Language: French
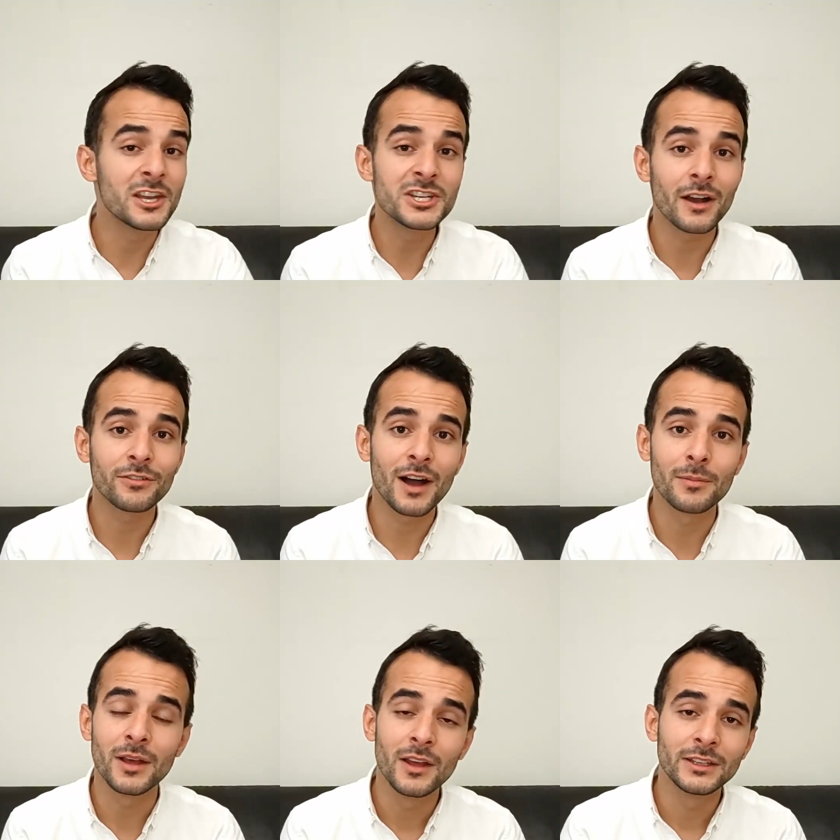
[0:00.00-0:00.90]
une légère
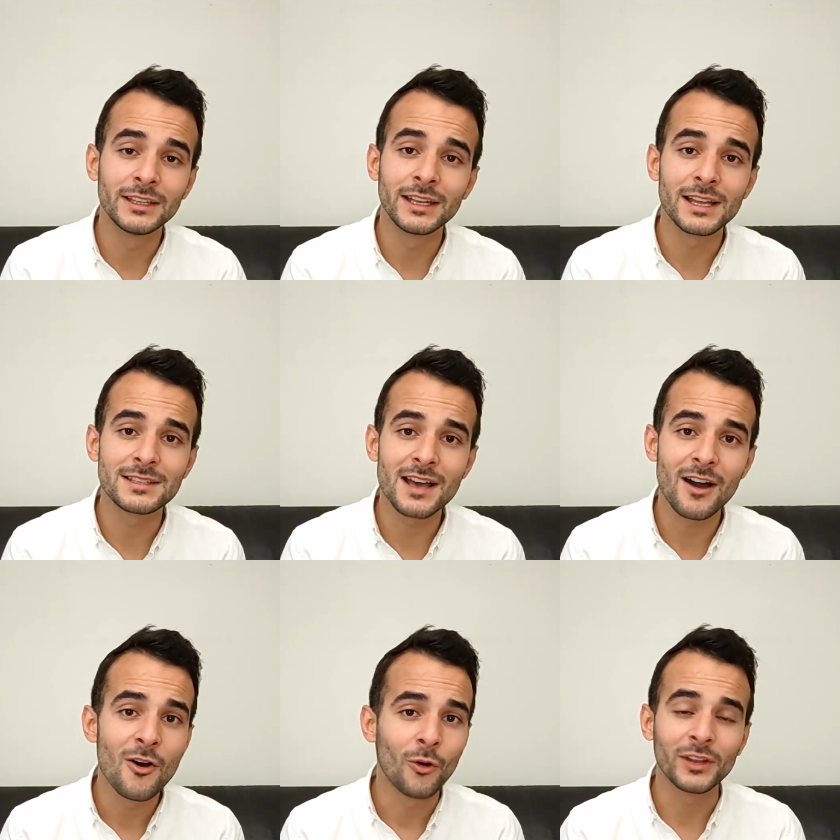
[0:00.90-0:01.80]
frappe d'Eden
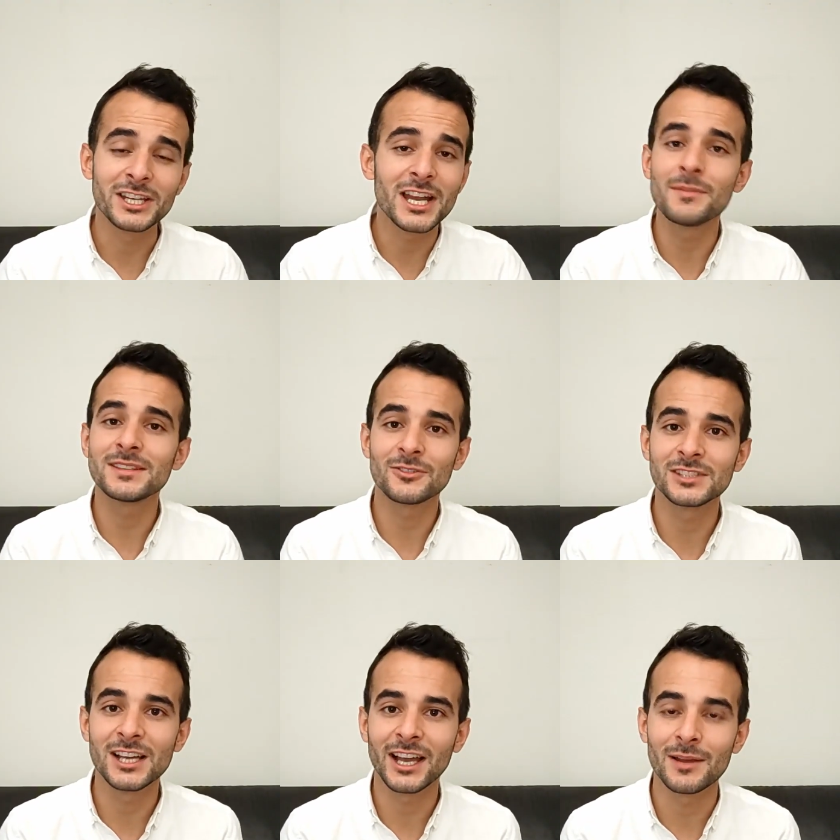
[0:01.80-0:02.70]
on n'a jamais
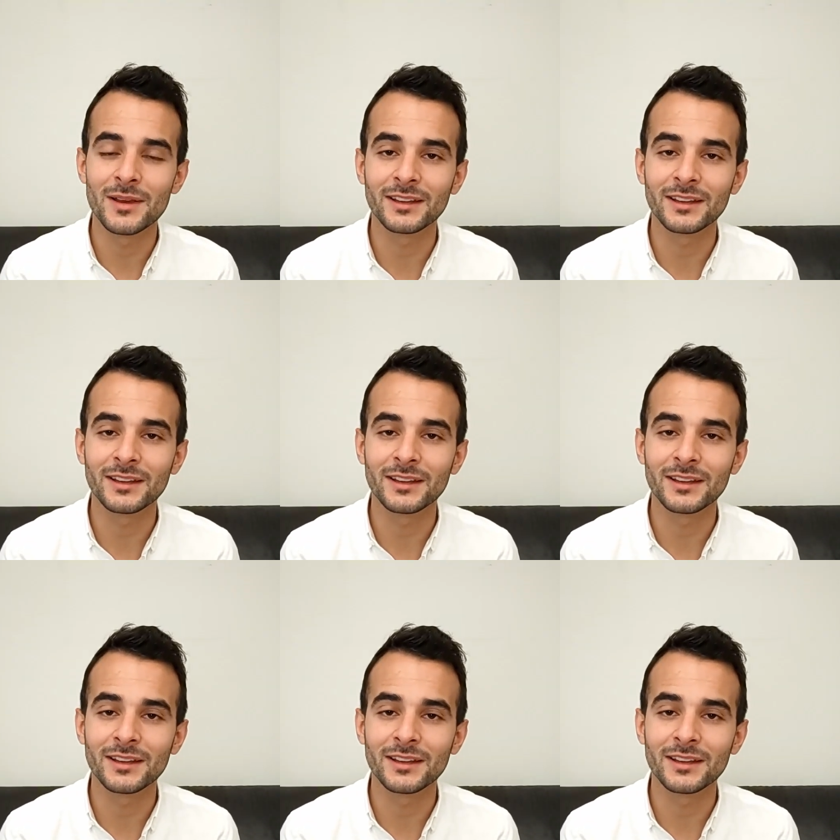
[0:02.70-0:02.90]
senti le Real